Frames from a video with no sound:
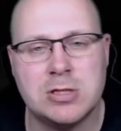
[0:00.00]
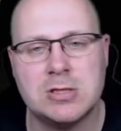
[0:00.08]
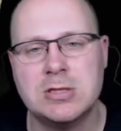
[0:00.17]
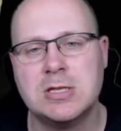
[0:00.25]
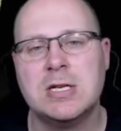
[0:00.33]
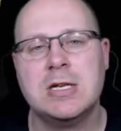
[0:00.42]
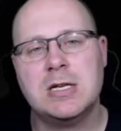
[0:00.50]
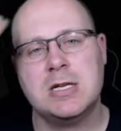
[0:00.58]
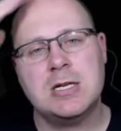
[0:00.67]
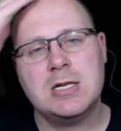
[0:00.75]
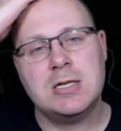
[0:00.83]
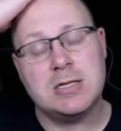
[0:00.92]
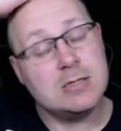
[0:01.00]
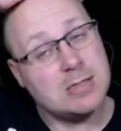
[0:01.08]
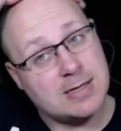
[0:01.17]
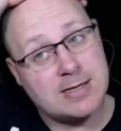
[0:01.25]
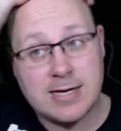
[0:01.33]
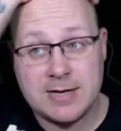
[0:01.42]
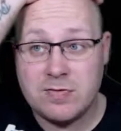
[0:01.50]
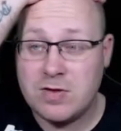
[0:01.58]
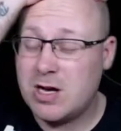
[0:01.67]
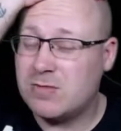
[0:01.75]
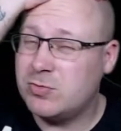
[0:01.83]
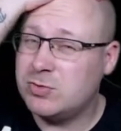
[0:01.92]
überall hin. Er hat keinen
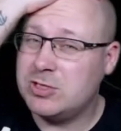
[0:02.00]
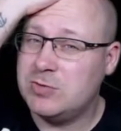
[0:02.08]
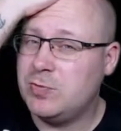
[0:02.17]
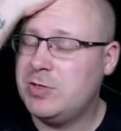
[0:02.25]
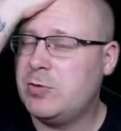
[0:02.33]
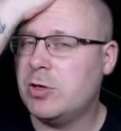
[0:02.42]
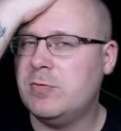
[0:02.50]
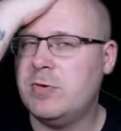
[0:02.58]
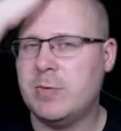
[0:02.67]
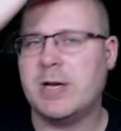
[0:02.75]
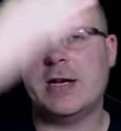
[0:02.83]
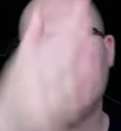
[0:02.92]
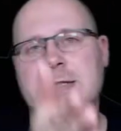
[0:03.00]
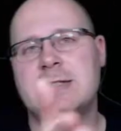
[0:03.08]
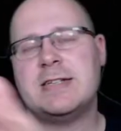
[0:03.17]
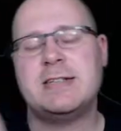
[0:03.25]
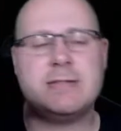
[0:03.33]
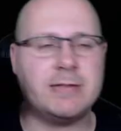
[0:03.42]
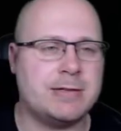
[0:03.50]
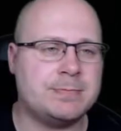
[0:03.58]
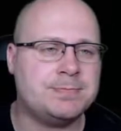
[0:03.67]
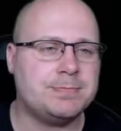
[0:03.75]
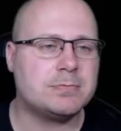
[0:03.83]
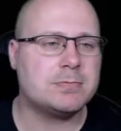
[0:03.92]
fragwürdigen Recall wie bei der MZ,
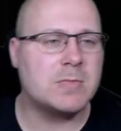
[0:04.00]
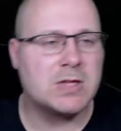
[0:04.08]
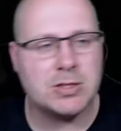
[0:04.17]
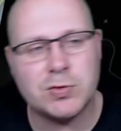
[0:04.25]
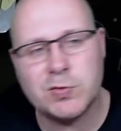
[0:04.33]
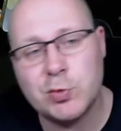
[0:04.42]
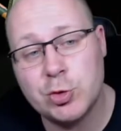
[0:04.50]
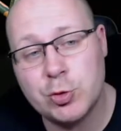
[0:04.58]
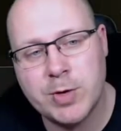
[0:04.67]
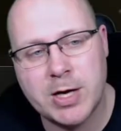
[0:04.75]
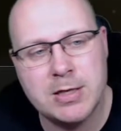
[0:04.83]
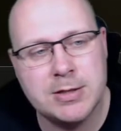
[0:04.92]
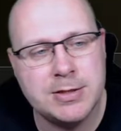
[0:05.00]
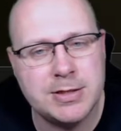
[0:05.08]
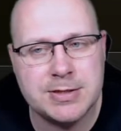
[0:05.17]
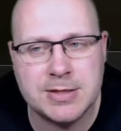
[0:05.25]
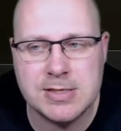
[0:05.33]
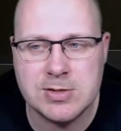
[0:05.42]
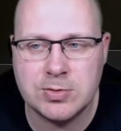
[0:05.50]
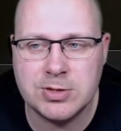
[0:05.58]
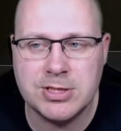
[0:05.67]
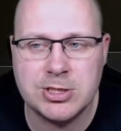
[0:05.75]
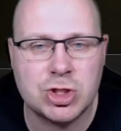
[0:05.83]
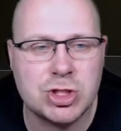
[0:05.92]
der gefühlt überall hingeht.
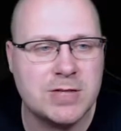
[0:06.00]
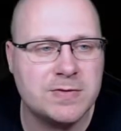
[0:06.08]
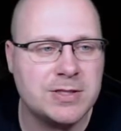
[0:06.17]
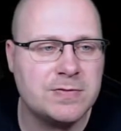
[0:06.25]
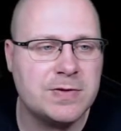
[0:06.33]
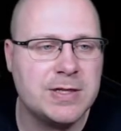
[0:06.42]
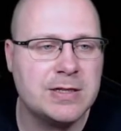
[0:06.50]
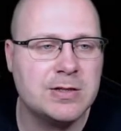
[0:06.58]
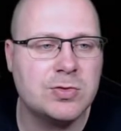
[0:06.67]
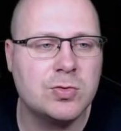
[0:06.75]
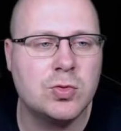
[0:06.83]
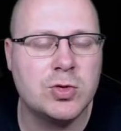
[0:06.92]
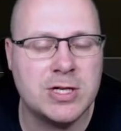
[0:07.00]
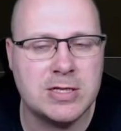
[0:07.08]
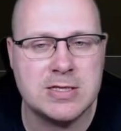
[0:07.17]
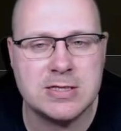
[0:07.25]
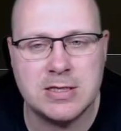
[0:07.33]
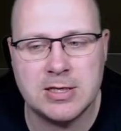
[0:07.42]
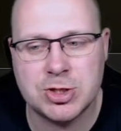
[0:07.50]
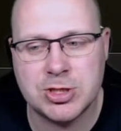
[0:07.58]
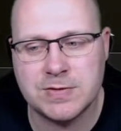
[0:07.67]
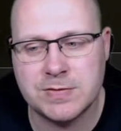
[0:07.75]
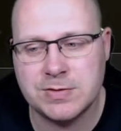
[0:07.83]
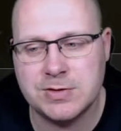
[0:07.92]
Also hier Schaft entfernt oder den Skelett
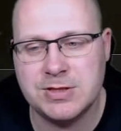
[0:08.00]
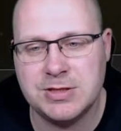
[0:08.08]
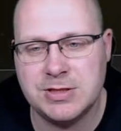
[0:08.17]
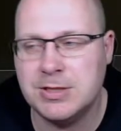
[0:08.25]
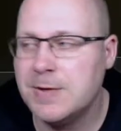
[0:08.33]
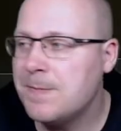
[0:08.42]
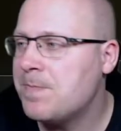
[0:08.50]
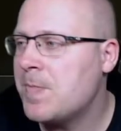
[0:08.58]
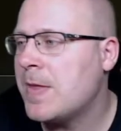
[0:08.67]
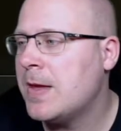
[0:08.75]
schafft für die, die